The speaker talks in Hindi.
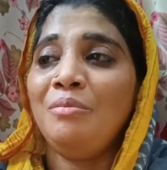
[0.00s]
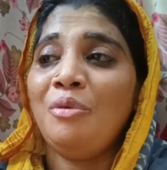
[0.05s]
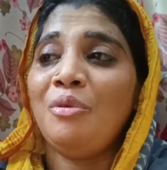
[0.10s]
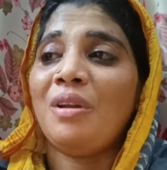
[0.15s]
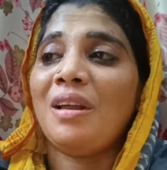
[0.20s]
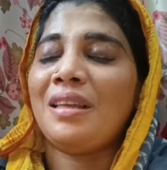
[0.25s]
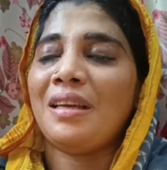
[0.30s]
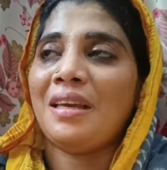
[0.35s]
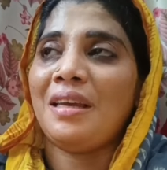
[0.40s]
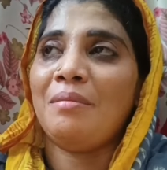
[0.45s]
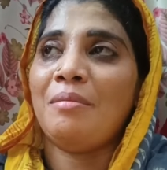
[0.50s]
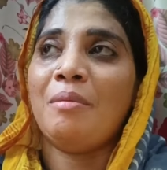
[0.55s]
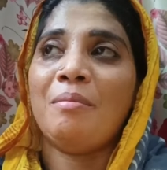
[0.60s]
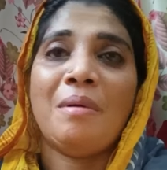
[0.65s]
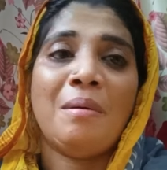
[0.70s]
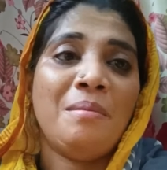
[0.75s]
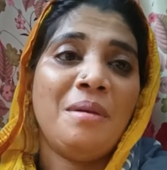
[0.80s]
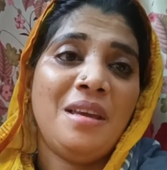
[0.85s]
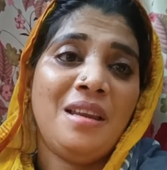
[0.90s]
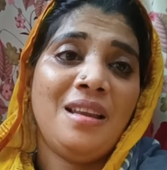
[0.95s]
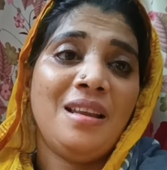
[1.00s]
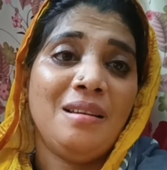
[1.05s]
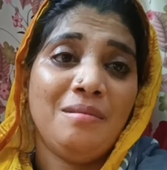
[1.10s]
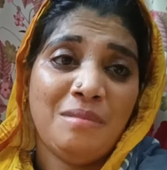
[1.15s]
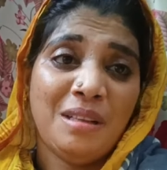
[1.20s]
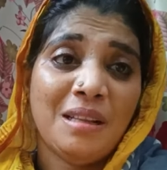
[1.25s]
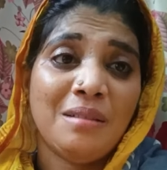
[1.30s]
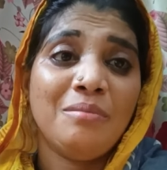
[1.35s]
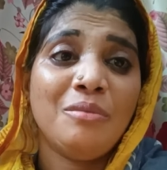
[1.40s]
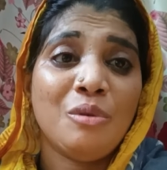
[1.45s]
रहा था कि मम्मा मेरे
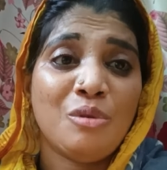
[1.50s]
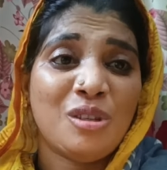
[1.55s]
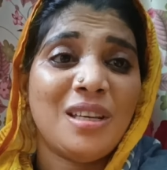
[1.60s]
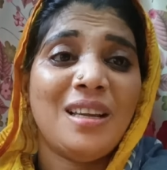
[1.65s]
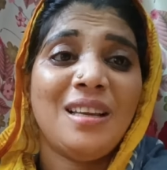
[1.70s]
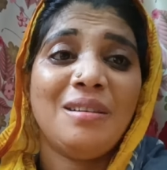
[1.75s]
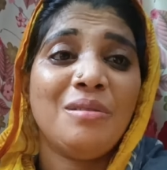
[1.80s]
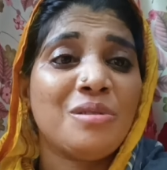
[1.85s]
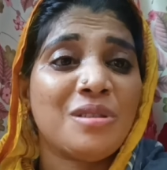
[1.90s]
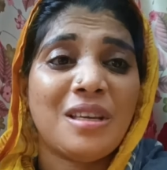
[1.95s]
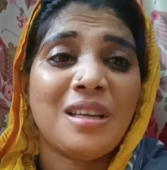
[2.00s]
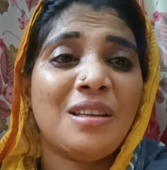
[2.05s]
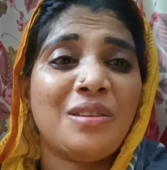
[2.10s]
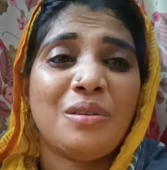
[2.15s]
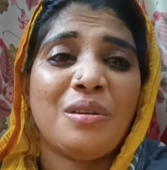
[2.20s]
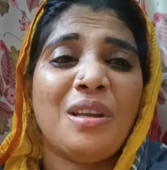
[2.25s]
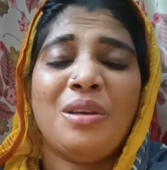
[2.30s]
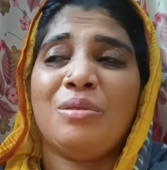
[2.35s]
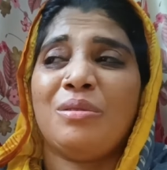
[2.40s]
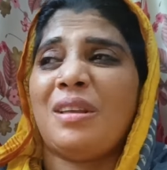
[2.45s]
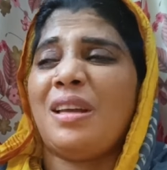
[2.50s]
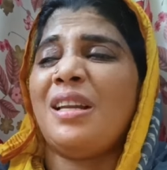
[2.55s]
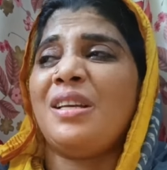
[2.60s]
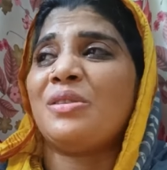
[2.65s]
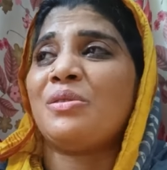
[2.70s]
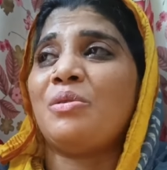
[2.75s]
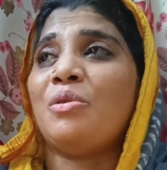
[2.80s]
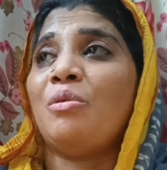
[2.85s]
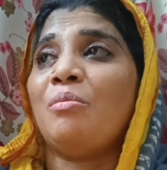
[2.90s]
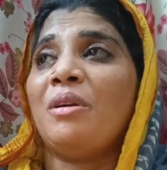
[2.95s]
मतलब उसके उसके लिए तो नहीं होता ना
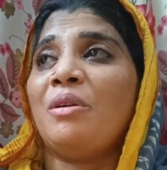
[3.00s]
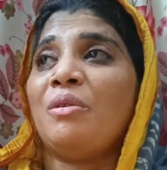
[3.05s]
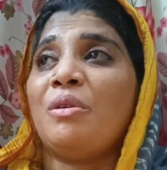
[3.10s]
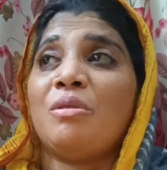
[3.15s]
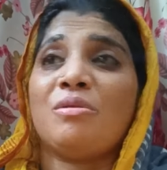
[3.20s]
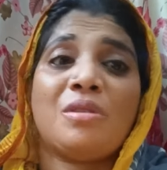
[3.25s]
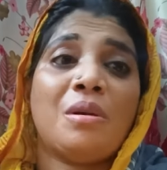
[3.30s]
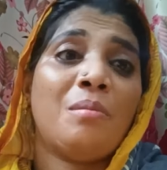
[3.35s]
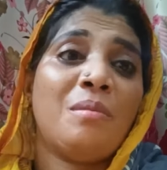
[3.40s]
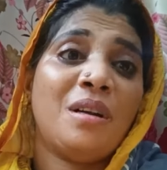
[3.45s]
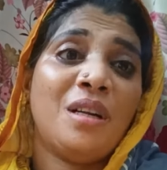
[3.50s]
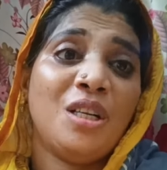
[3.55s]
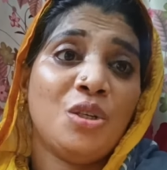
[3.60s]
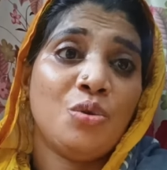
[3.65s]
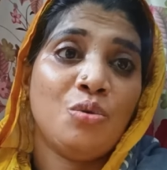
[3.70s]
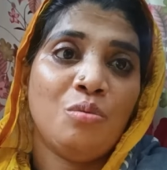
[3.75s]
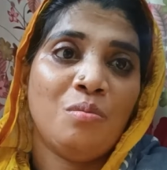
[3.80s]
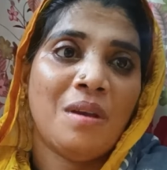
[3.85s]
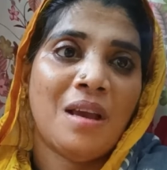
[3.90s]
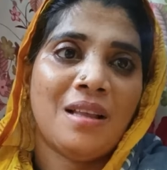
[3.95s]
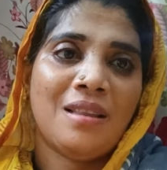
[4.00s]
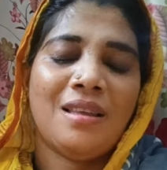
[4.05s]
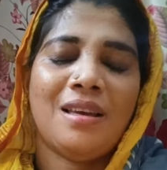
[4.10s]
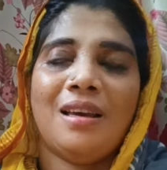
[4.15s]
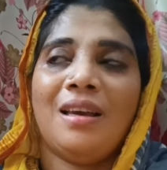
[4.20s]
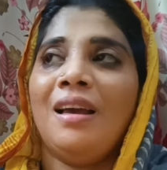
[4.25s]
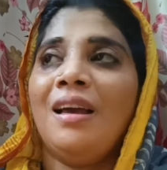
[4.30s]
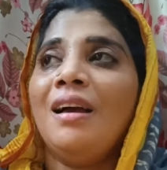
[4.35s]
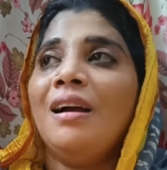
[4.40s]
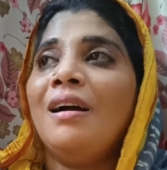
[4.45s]
स्कूल में क्योंकि उसका बर्थडे जून में आता है